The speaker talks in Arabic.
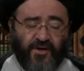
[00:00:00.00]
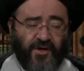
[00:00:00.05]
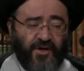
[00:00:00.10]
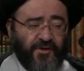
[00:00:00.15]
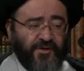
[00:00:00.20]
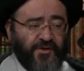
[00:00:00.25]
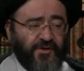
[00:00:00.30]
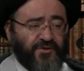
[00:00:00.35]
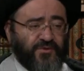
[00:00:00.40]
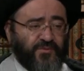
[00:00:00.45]

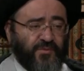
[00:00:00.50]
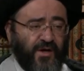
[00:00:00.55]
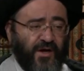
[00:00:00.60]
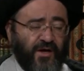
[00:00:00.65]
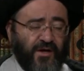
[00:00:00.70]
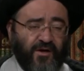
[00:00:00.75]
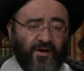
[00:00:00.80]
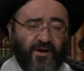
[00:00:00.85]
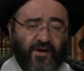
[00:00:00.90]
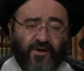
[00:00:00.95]
احنا
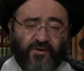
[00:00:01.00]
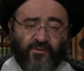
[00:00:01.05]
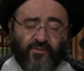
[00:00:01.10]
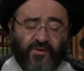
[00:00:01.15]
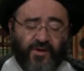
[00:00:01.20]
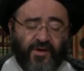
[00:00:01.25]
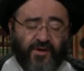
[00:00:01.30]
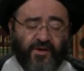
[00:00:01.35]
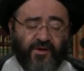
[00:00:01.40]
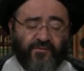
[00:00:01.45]
نسمع الان
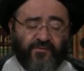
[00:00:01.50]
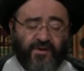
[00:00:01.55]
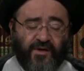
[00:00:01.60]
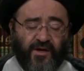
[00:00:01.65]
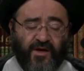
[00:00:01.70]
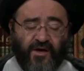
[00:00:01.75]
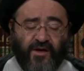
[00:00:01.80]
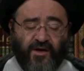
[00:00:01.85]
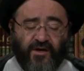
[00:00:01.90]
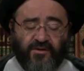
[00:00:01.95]
ونرى في
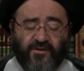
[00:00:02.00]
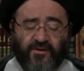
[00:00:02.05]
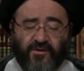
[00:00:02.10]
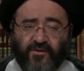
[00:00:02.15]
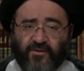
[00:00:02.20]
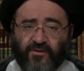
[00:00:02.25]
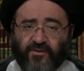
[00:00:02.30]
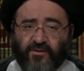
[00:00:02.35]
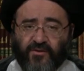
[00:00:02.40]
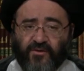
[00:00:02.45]

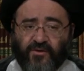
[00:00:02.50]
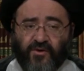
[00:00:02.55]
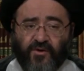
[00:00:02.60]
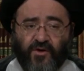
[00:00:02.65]
الاحاديث